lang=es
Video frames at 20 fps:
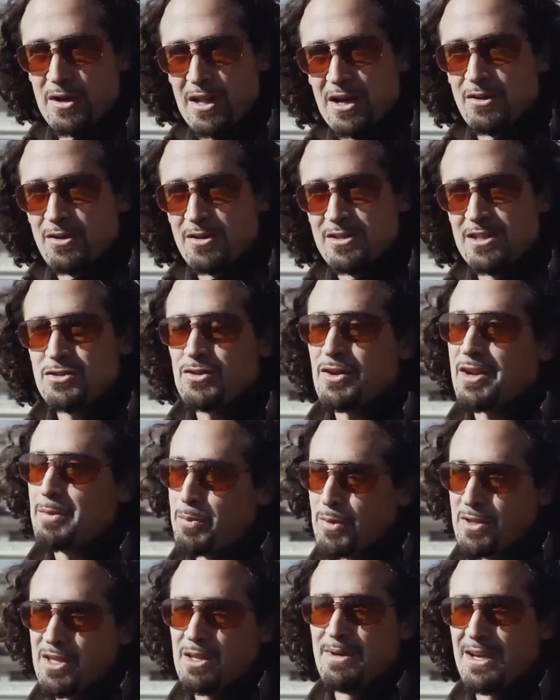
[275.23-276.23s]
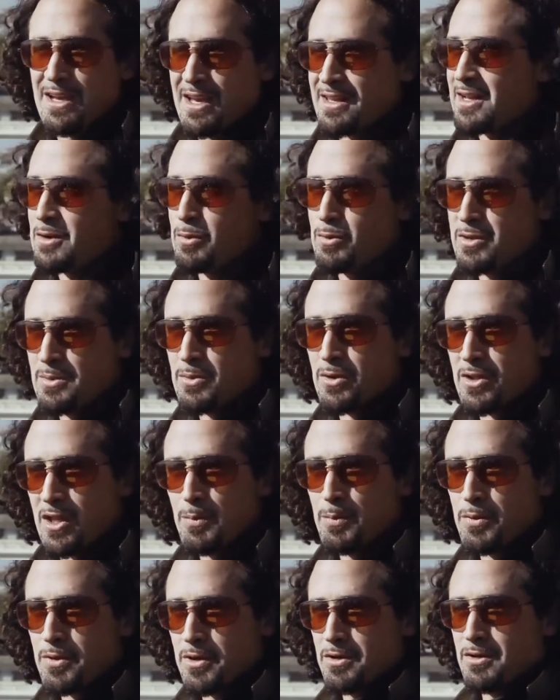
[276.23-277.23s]
lado. Y eso responde más que nada al último
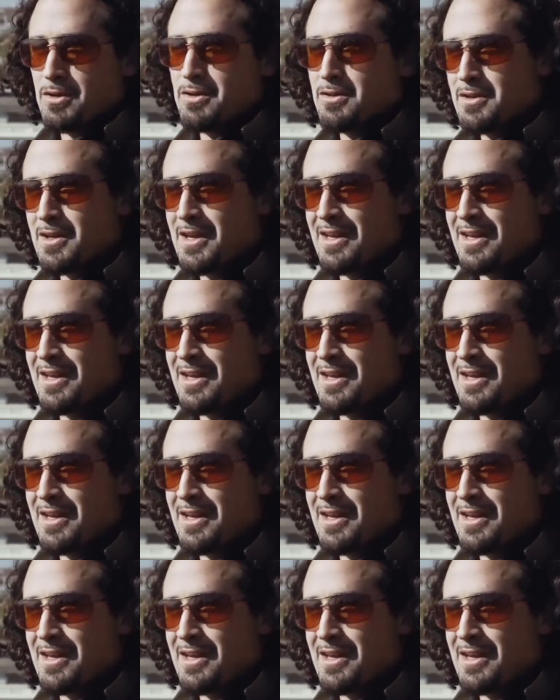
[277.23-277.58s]
tiempo, creo yo.